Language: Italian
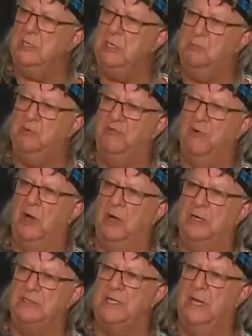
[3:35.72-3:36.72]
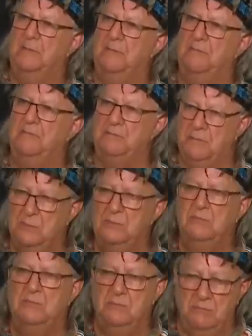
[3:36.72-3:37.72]
Ma chi sarà questa nonna
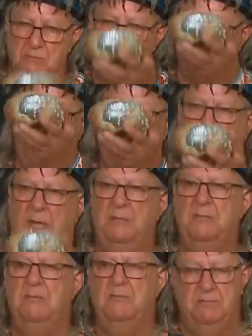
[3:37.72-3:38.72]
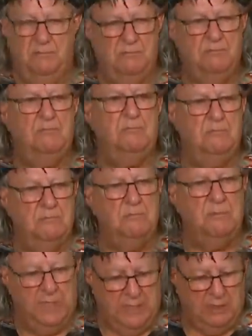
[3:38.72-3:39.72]
occidentale? Si
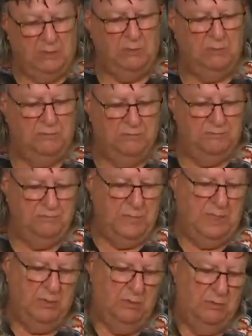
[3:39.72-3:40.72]
tratta della cosiddetta